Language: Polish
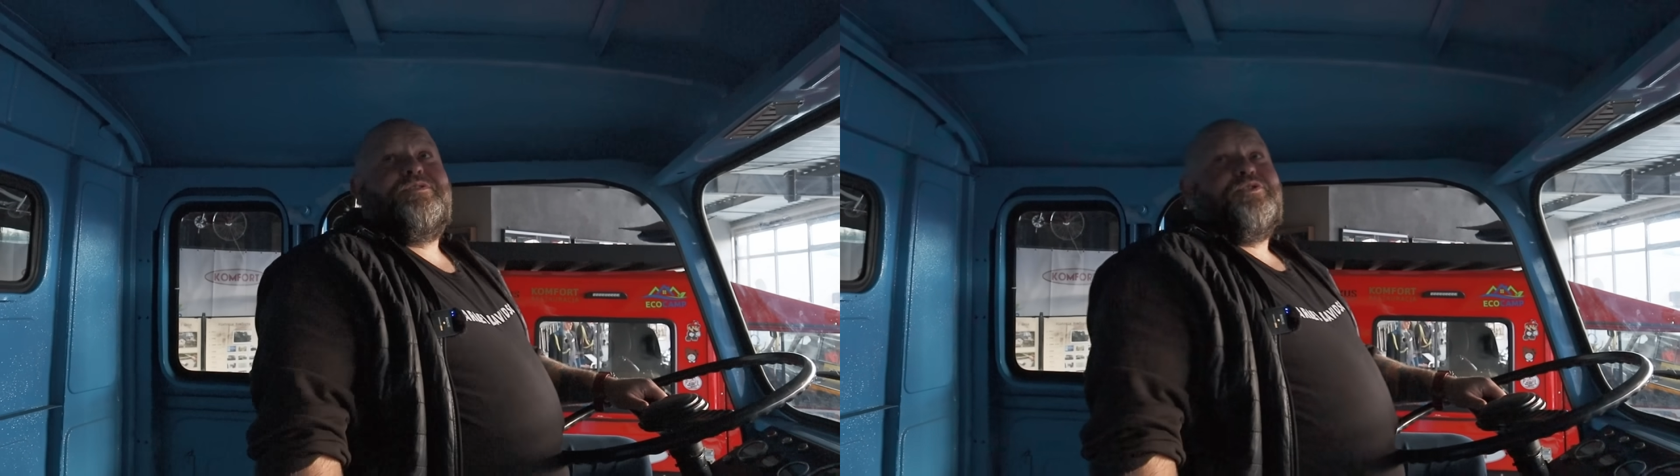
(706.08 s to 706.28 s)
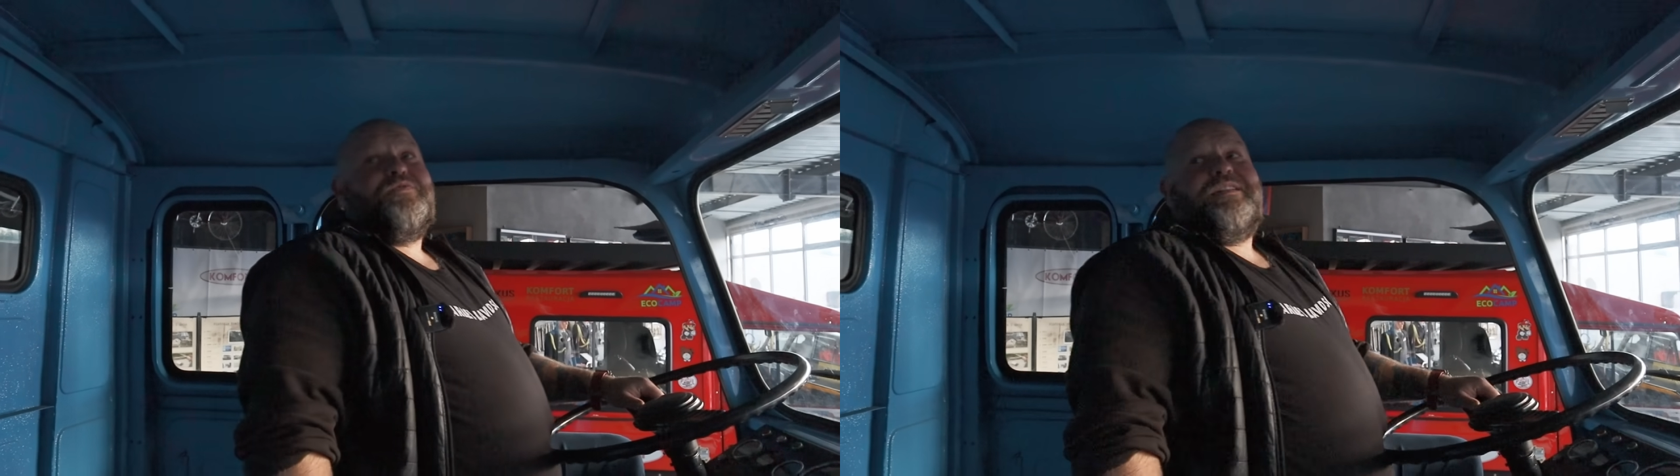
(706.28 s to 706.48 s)

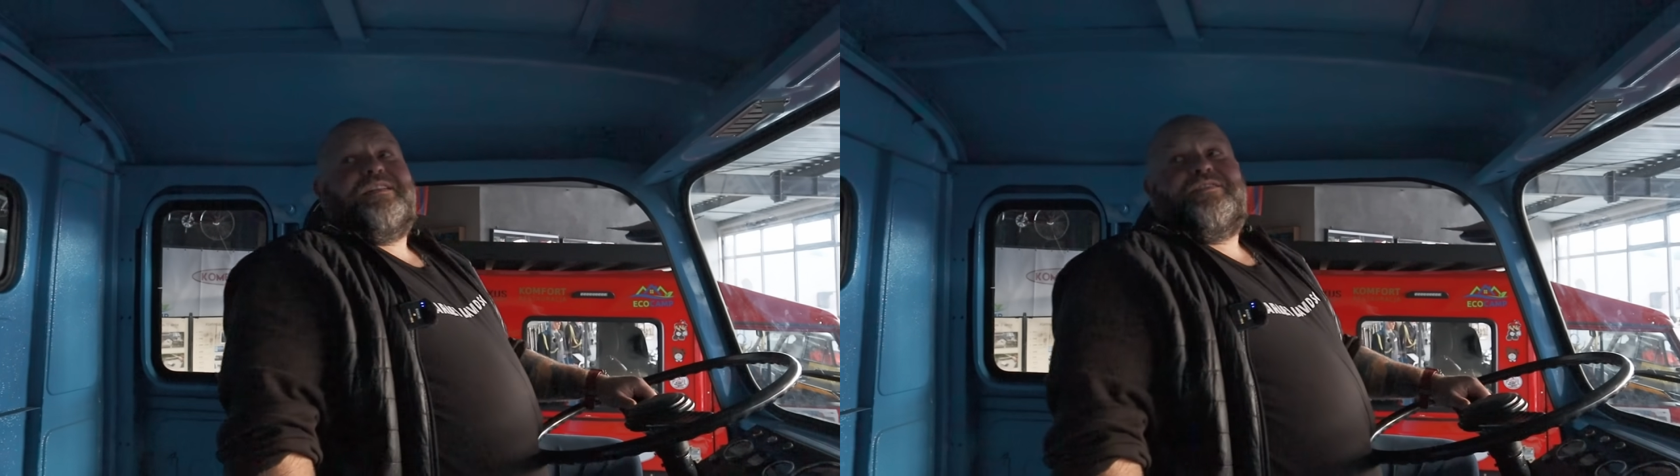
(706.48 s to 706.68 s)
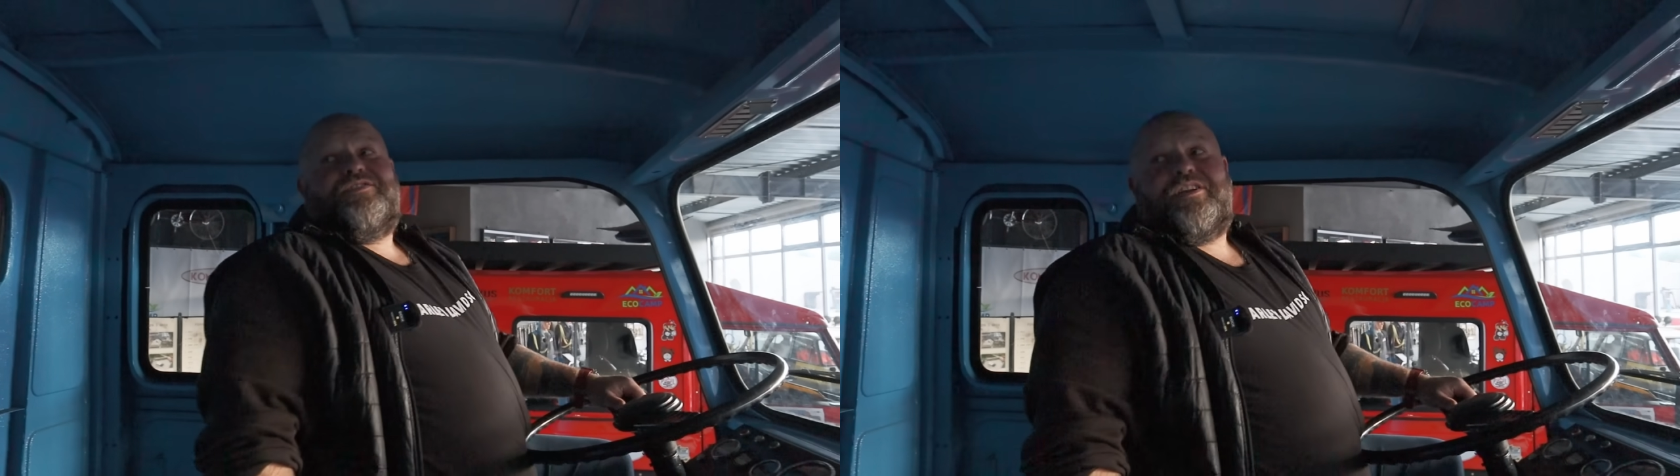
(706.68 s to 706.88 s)
coś
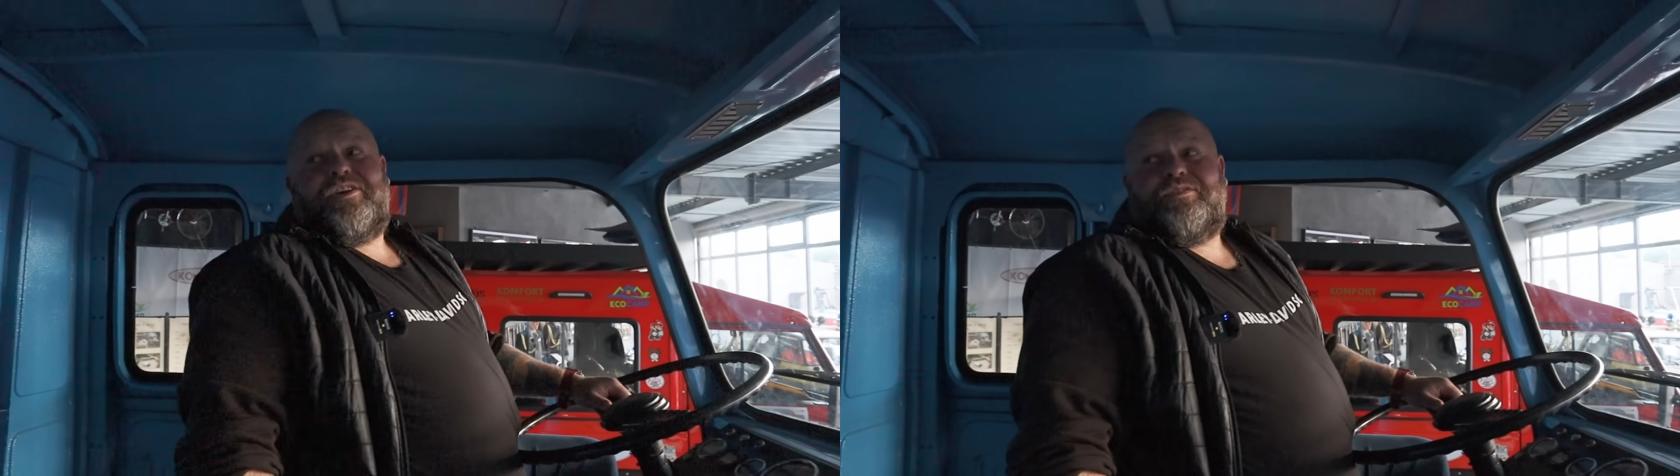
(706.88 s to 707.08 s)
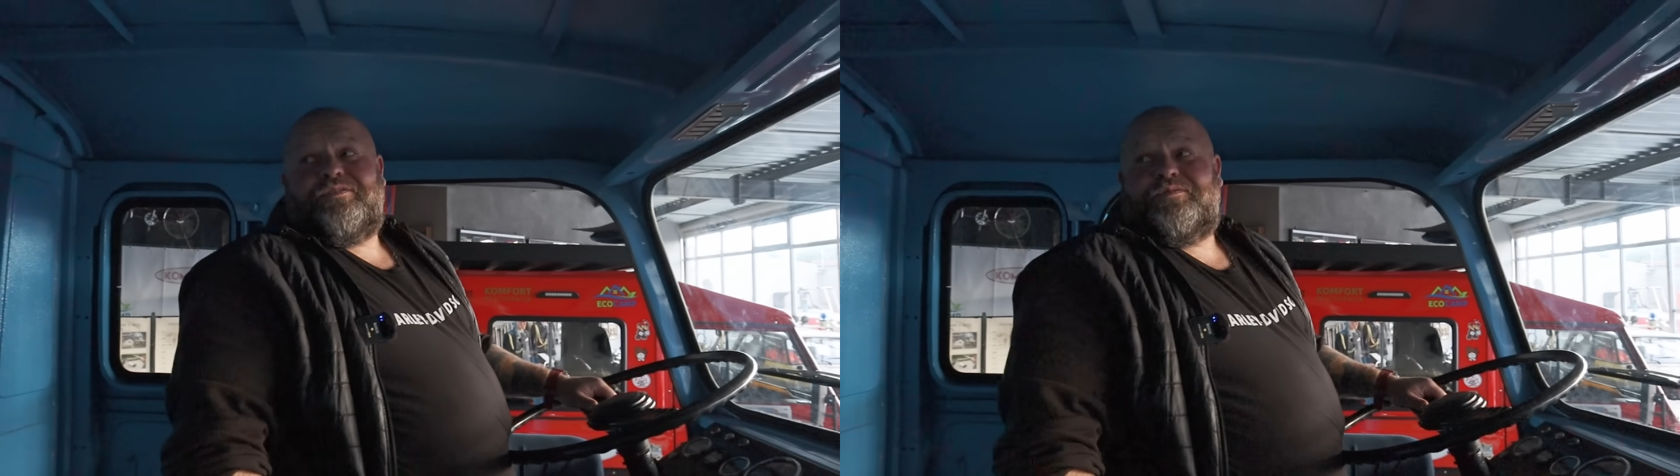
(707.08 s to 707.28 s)

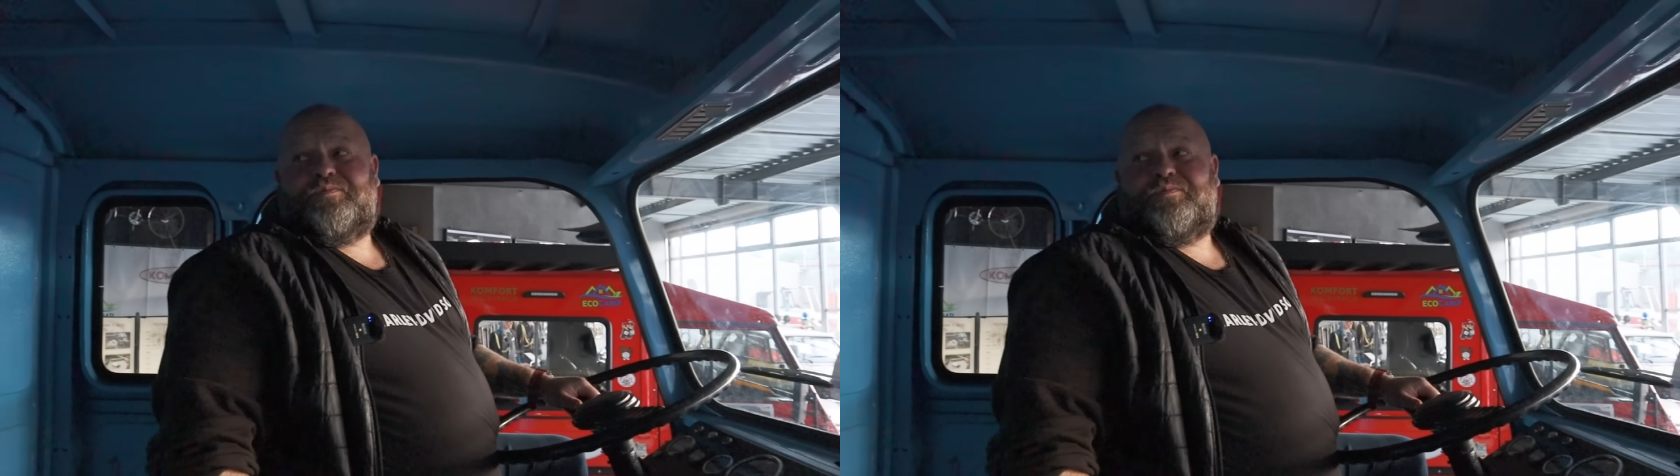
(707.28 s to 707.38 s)
fantastycznego.